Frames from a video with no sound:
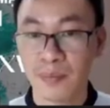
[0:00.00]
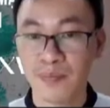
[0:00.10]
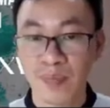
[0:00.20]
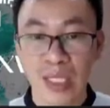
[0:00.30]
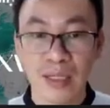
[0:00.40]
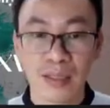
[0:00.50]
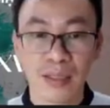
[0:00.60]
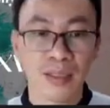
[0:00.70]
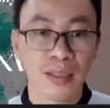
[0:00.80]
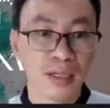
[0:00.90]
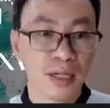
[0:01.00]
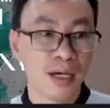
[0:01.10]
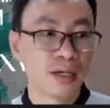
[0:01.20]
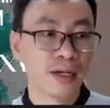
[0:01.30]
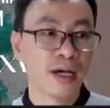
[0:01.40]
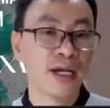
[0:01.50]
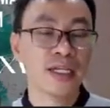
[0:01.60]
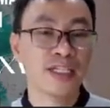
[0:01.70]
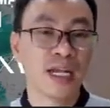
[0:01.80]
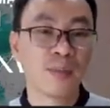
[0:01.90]
khác thì à, ở
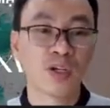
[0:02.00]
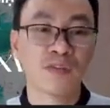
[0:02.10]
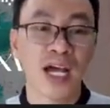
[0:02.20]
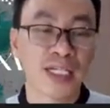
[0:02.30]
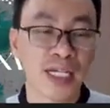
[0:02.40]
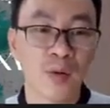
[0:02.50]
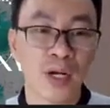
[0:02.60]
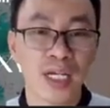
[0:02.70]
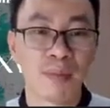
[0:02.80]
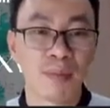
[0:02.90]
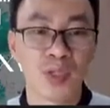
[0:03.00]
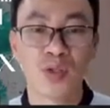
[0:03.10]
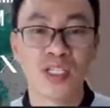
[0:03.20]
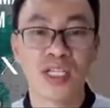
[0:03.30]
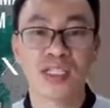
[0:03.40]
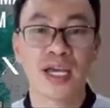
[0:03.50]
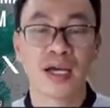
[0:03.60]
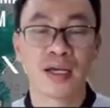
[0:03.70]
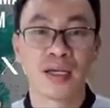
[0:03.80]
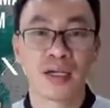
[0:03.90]
đây chỉ là một vài cái quan điểm mà tôi chia
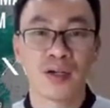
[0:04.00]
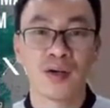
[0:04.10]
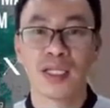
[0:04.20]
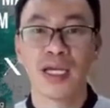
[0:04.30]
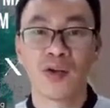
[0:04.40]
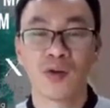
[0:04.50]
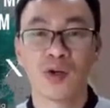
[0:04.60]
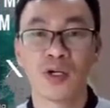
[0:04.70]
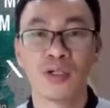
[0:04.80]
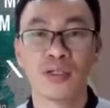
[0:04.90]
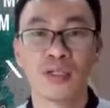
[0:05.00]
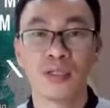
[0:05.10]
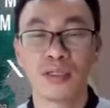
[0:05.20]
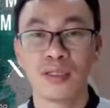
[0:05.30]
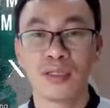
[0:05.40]
sẻ có thể nó nó hơi